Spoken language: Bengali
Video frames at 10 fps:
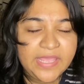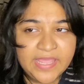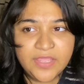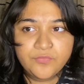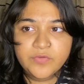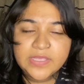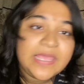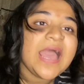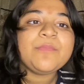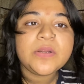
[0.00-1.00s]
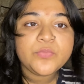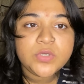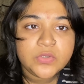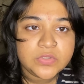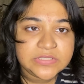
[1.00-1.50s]
এই উইকে আমার
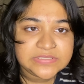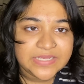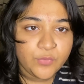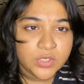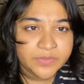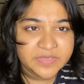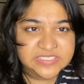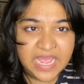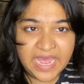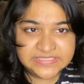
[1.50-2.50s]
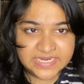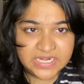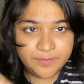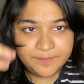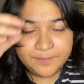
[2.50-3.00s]
মনে হইতেছে আমি অনেক বেশি
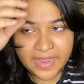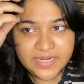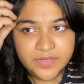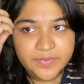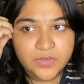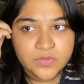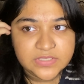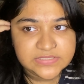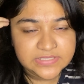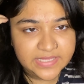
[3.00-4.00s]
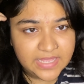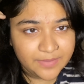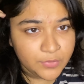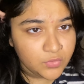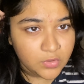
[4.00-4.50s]
আজাইরা বাইরে বের হইতেছি লাইক
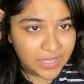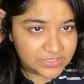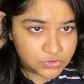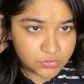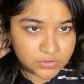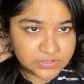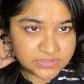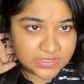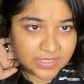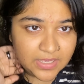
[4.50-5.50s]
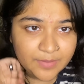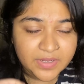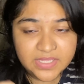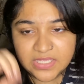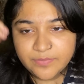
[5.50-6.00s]
আমি কোনো কাজ করতেছি না
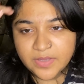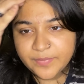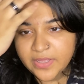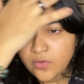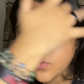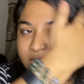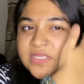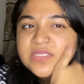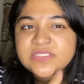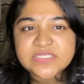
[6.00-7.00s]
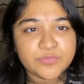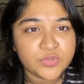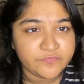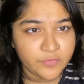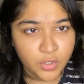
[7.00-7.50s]
আমাকে ইভা প্রায় অনেক দিন
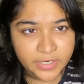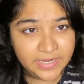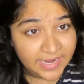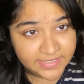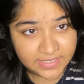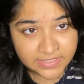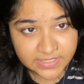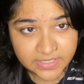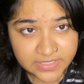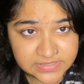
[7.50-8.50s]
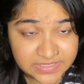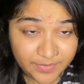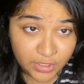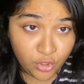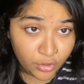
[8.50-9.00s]
যাবৎ ব্লগের আইডিয়া দিয়ে রাখছে
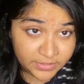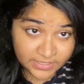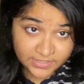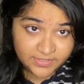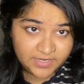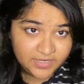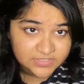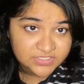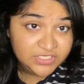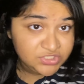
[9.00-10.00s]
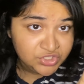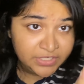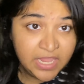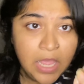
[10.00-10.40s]
আমাকে কন্টেন্ট দিয়ে রাখছে লিটারেলি